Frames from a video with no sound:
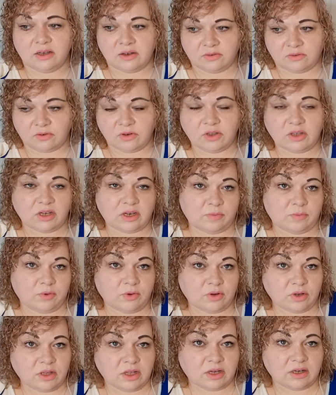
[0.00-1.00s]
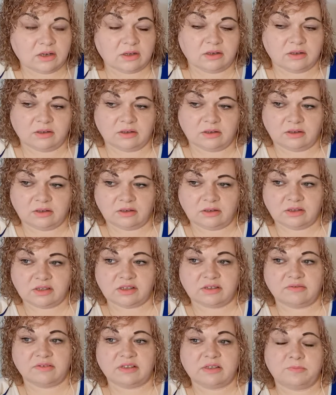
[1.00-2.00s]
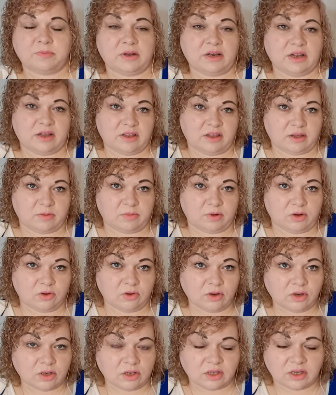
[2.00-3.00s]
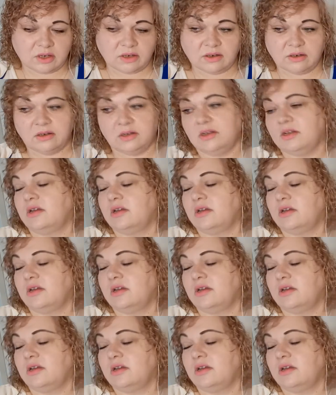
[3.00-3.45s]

вот ребенок э, с воспалением легких